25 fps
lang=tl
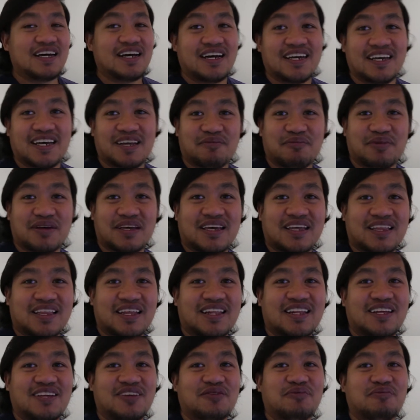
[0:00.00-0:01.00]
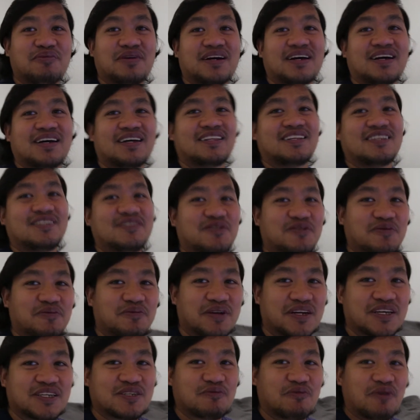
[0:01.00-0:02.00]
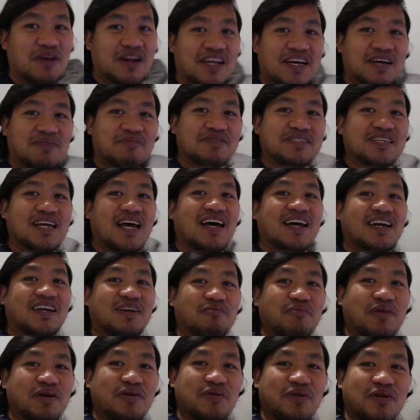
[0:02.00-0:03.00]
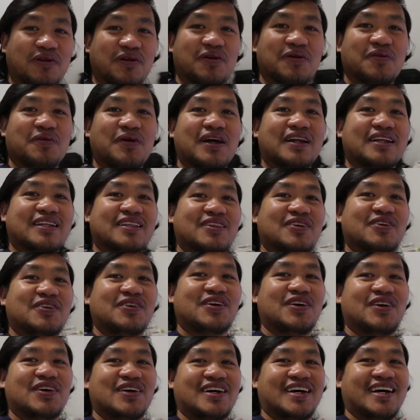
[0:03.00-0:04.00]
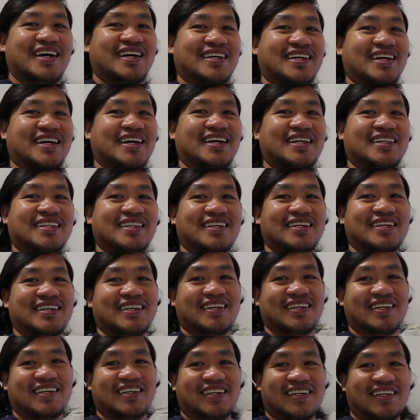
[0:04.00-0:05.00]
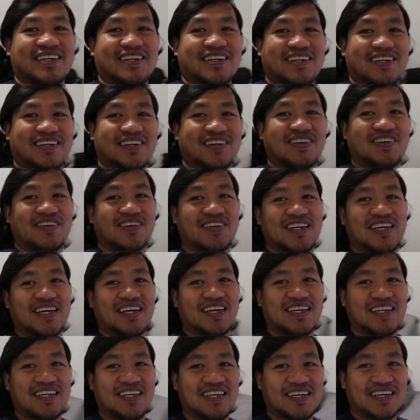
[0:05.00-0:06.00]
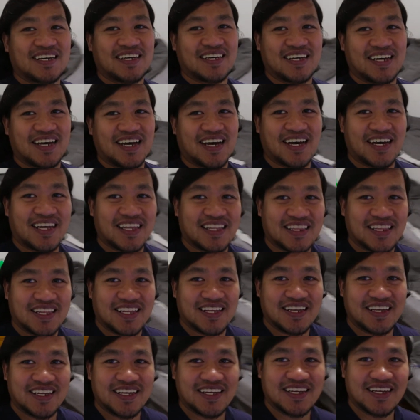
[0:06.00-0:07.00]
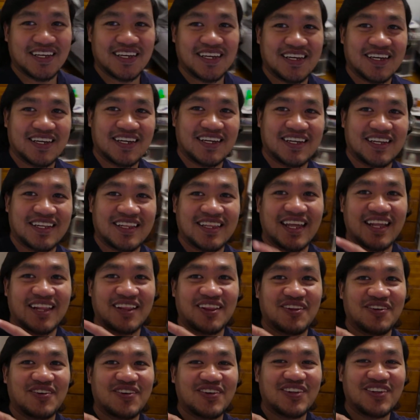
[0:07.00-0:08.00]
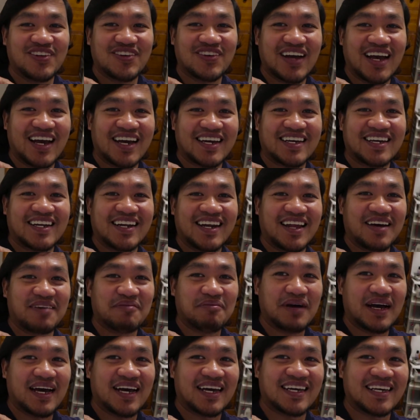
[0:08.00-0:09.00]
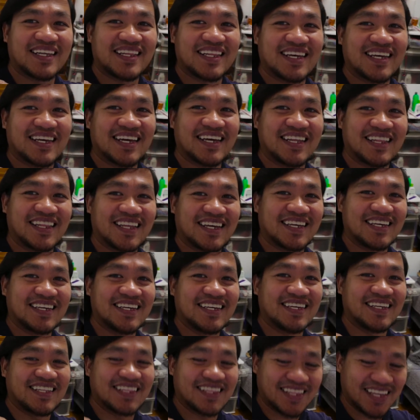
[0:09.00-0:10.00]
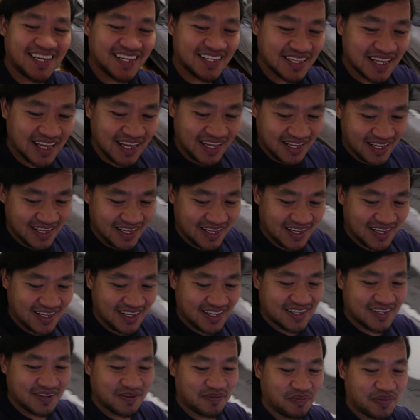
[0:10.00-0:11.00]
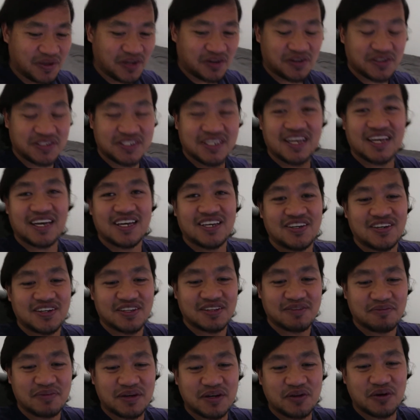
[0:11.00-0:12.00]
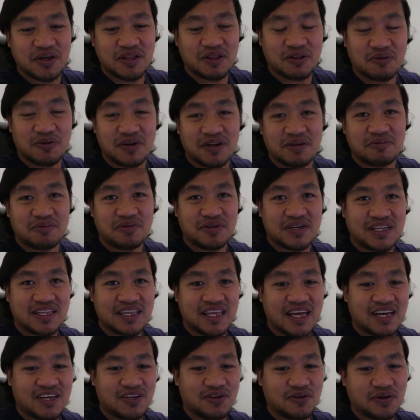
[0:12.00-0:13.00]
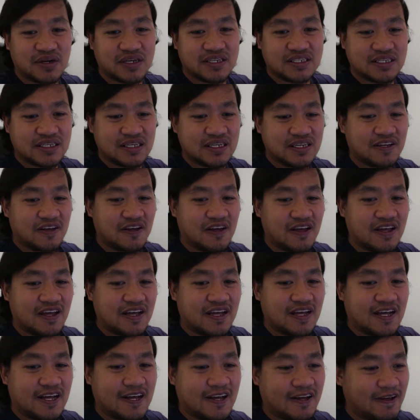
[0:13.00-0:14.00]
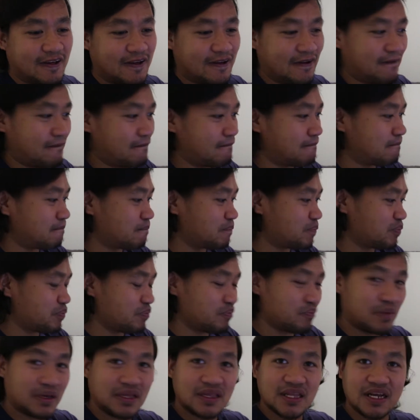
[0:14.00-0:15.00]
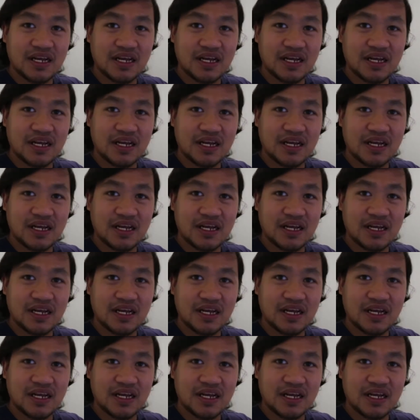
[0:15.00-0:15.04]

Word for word: Ayan, makita ninyo mga kadiskubres, welcome sa aking magulong kwarto. Ayan. Okay. At nandoon yung aking labahin. Ayan, naghihintay na. Pero sa ngayon, magkwentuhan muna tayo kasi um, may